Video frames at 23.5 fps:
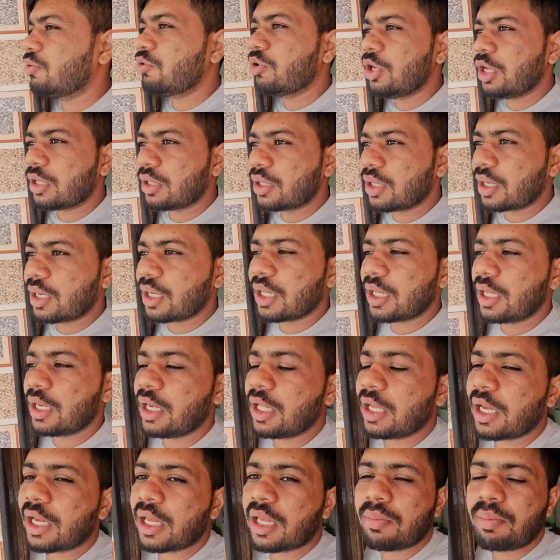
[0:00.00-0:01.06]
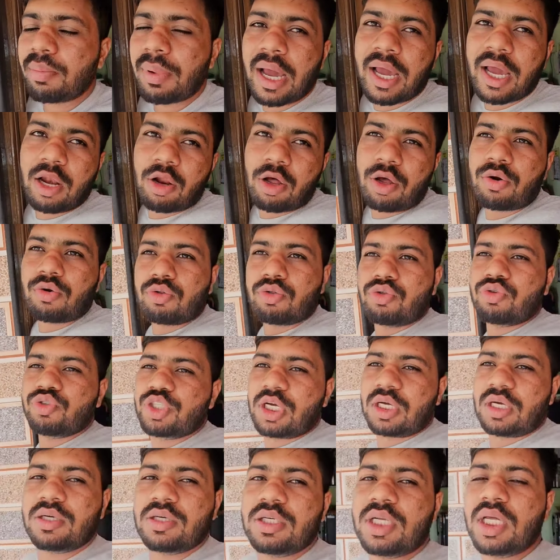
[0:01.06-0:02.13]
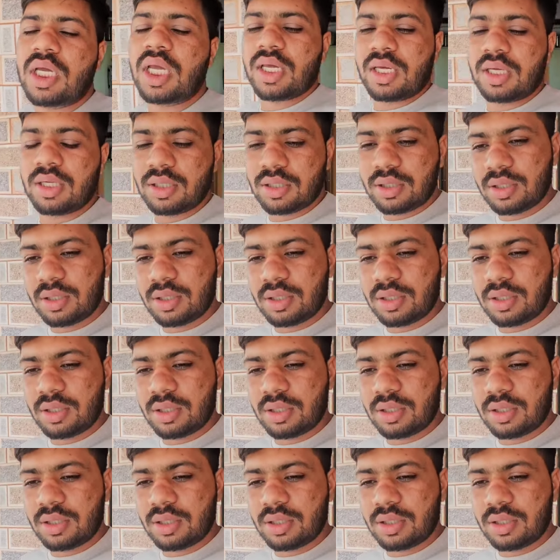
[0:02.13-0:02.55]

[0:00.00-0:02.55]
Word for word: है वो करने के लिए गई पायल और ऋतुजा ठीक है